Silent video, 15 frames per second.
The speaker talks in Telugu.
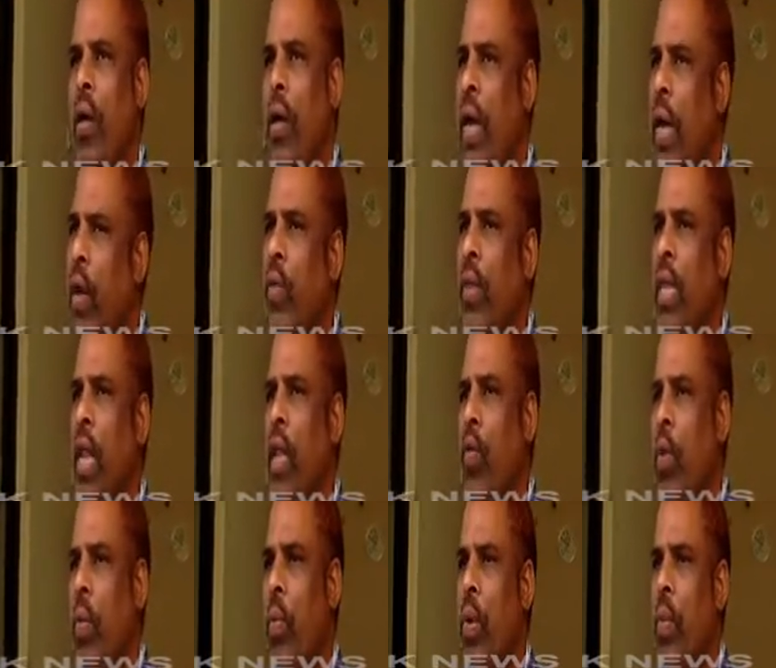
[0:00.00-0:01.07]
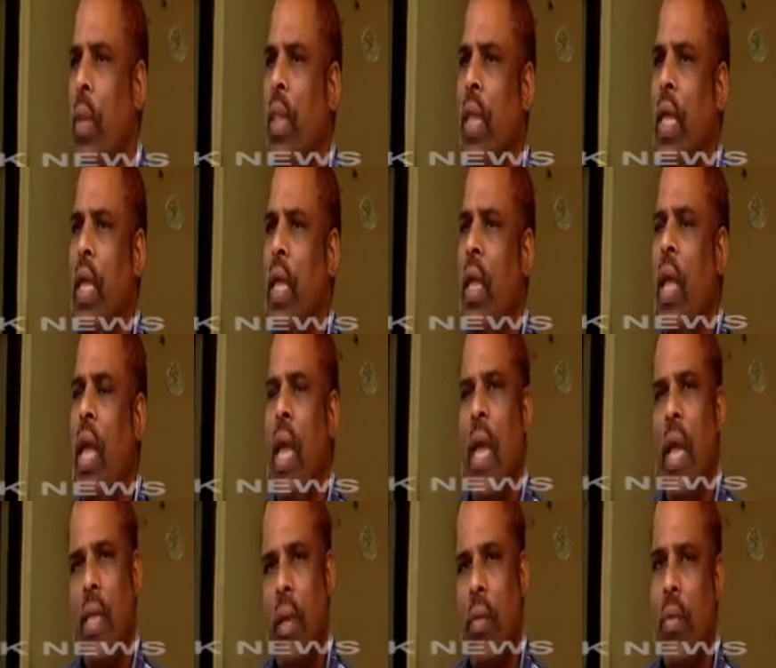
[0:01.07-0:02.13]
రెండు వందల ఇరవై మూడు మంది
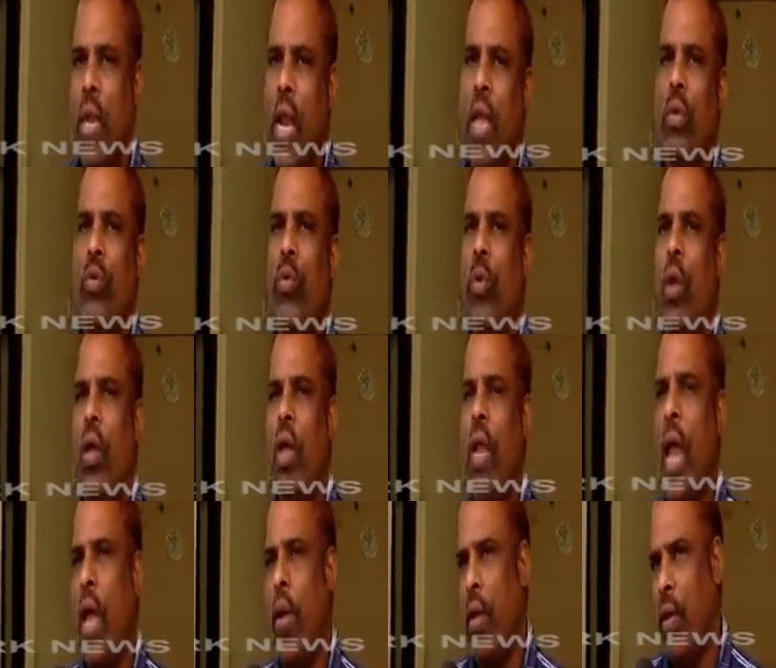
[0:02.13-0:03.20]
ఎగ్జామ్స్ రాస్తున్న రా